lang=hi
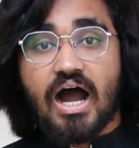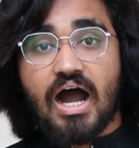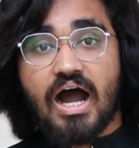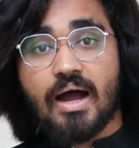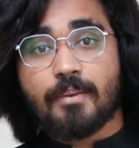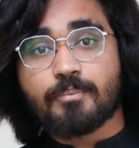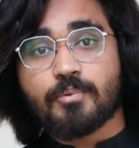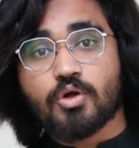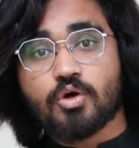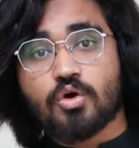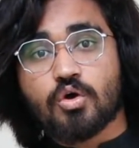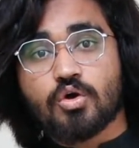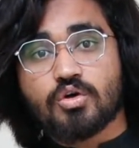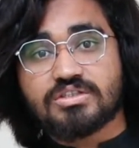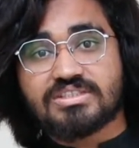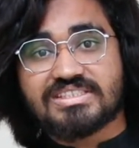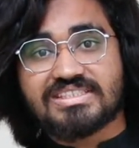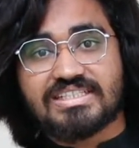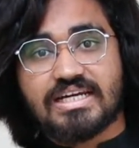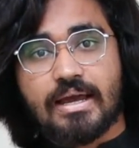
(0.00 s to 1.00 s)
आप लोगों को
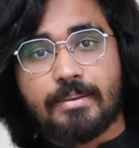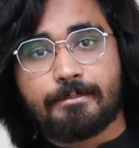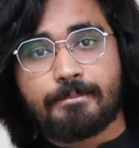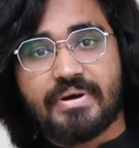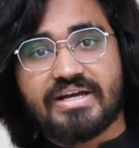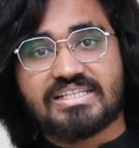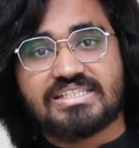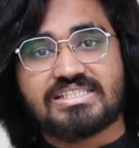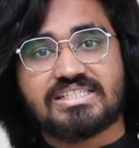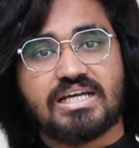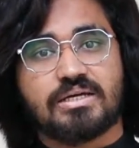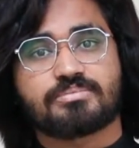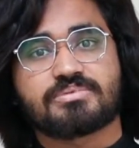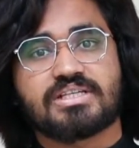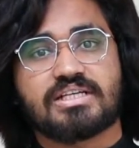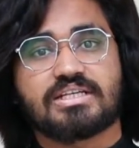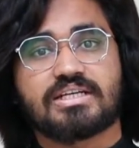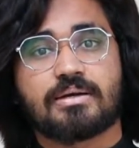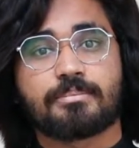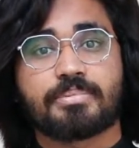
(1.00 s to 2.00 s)
स्टेप बाय स्टेप
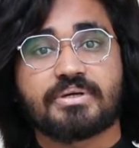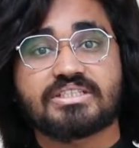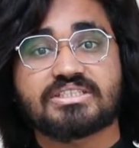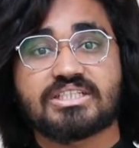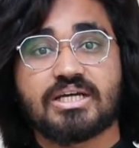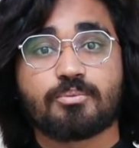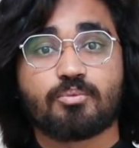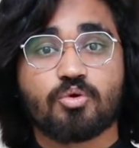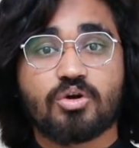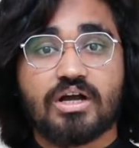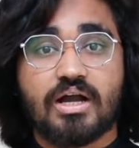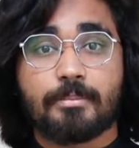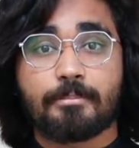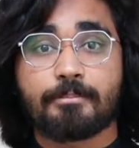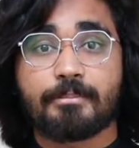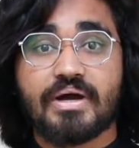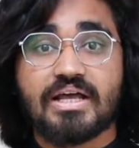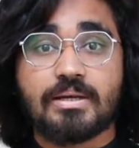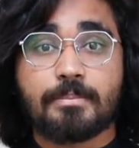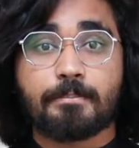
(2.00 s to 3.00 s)
चलना पड़ता है
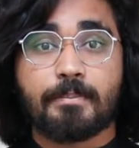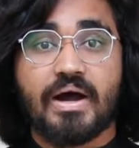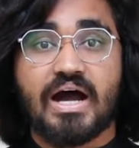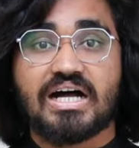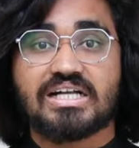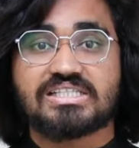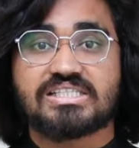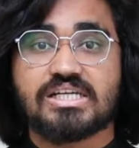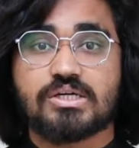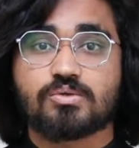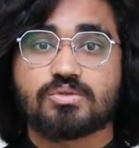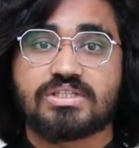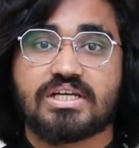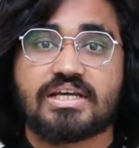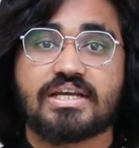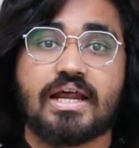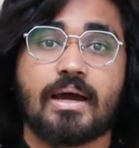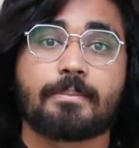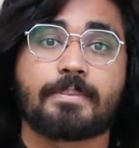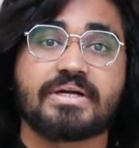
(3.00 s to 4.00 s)
मुकम्मल पास से
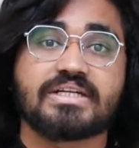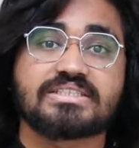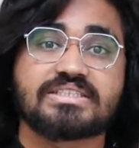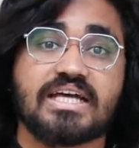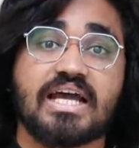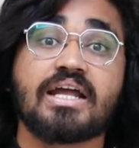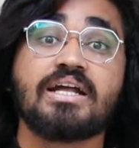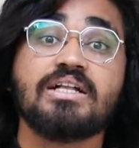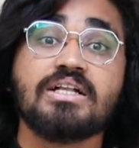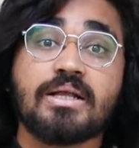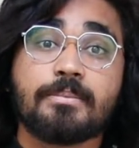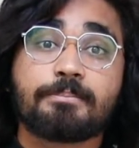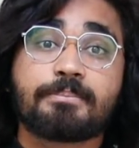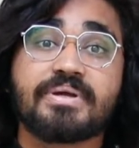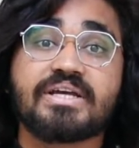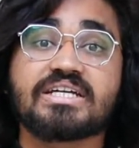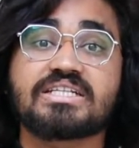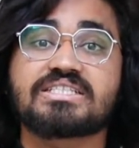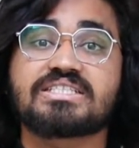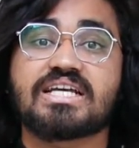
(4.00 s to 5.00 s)
गुजरना पड़ता है
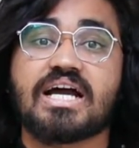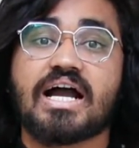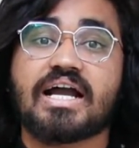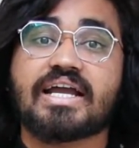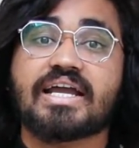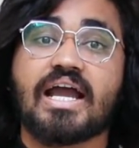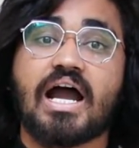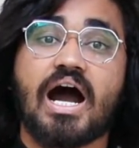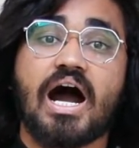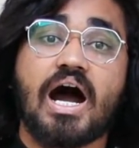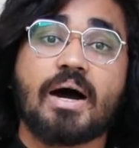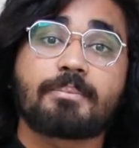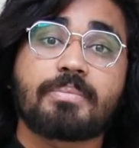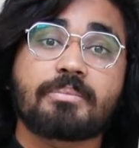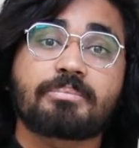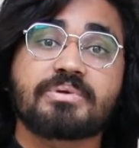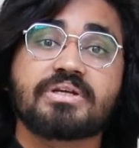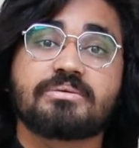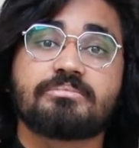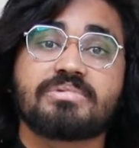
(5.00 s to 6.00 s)
फिर जाके आप
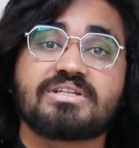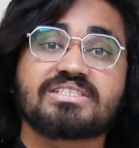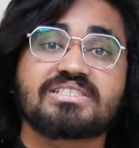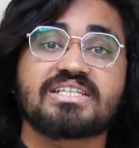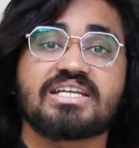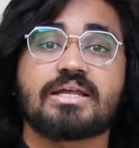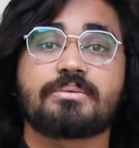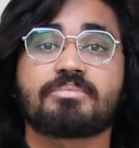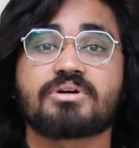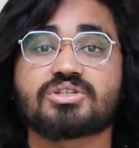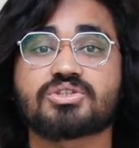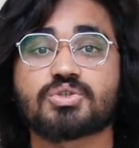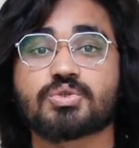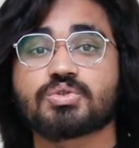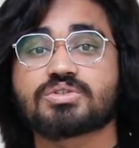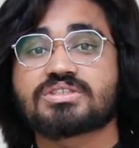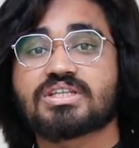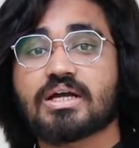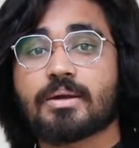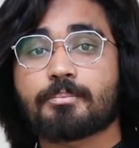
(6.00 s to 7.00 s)
अपनी मंजिल
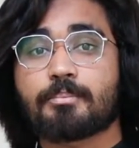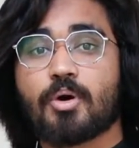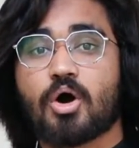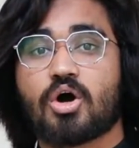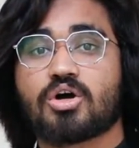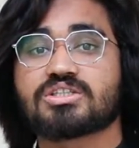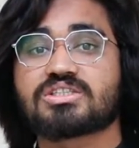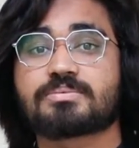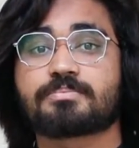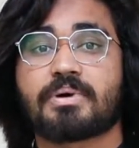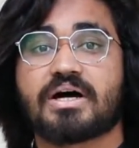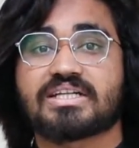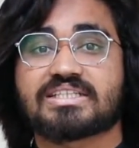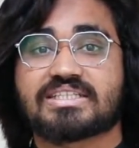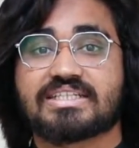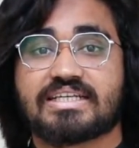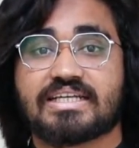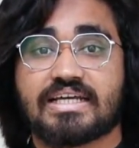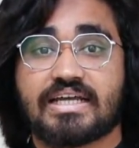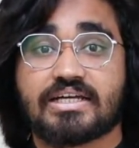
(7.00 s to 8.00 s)
मकसूद तक पहुंच
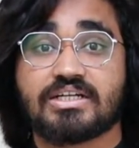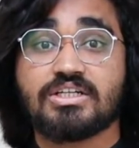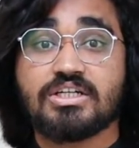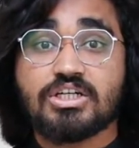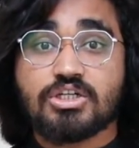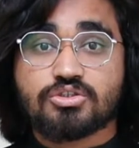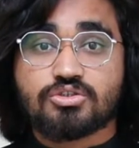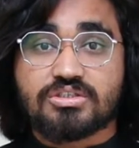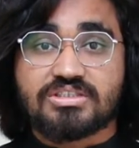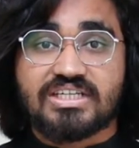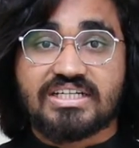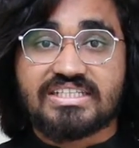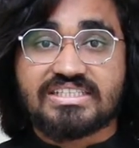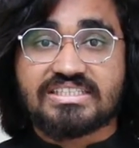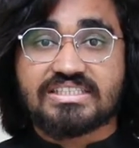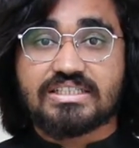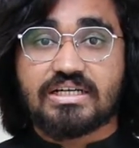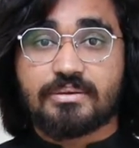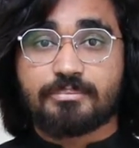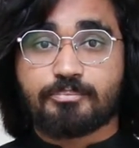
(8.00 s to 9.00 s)
पाते हैं तो
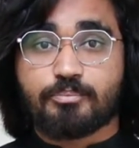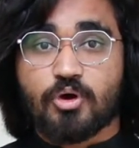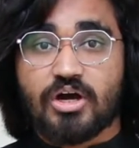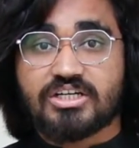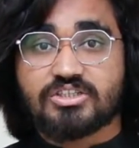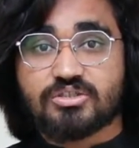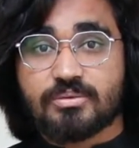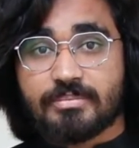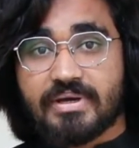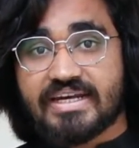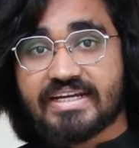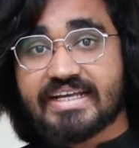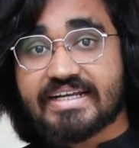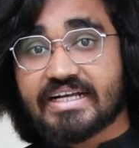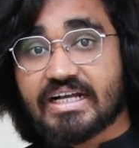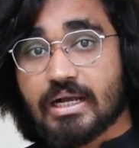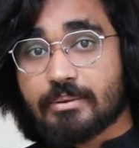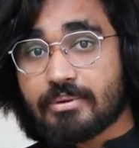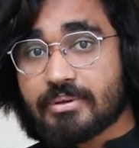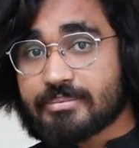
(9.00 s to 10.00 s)
थर्ड पॉइंट जो मैंने
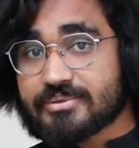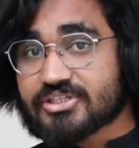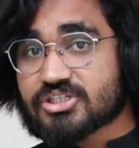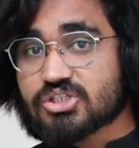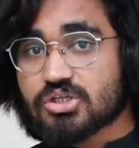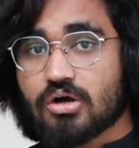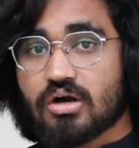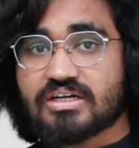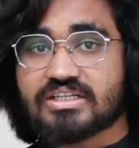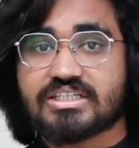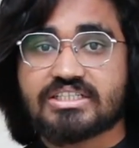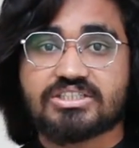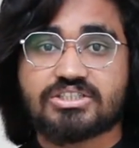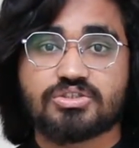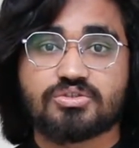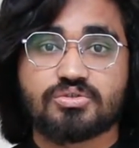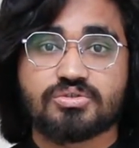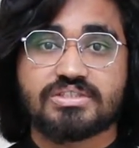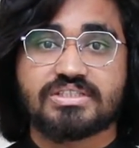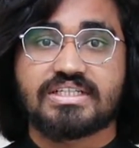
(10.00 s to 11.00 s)
कहा कभी भी शॉर्टकट
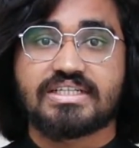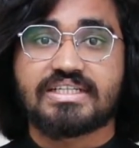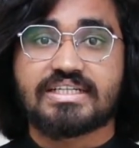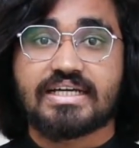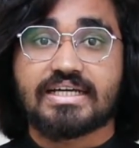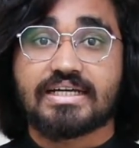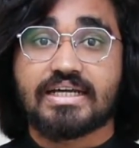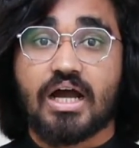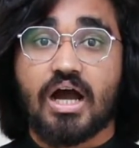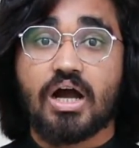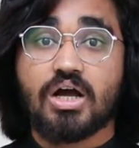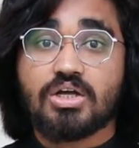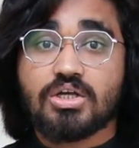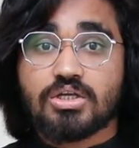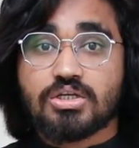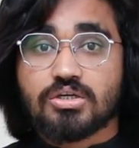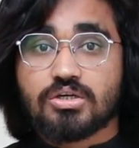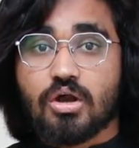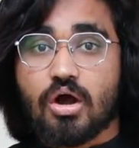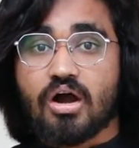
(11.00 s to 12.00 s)
यूज़ नहीं करना
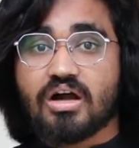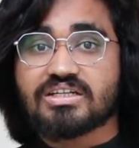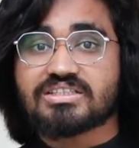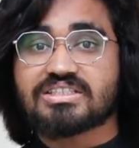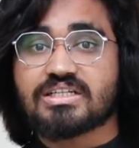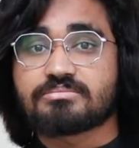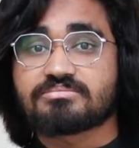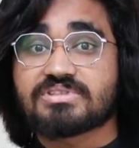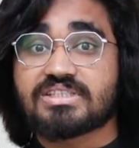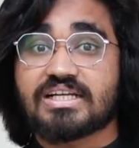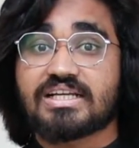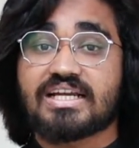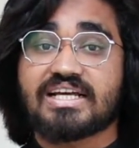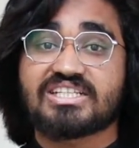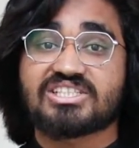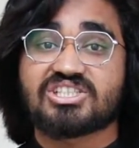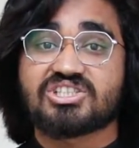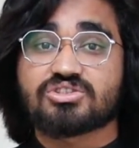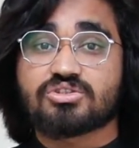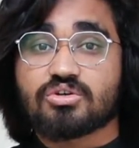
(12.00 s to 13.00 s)
लॉन्ग टर्म चलना
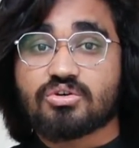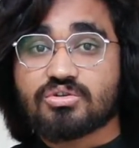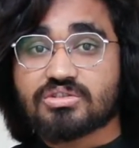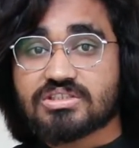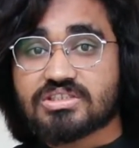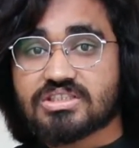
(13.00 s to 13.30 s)
है चीज़ों को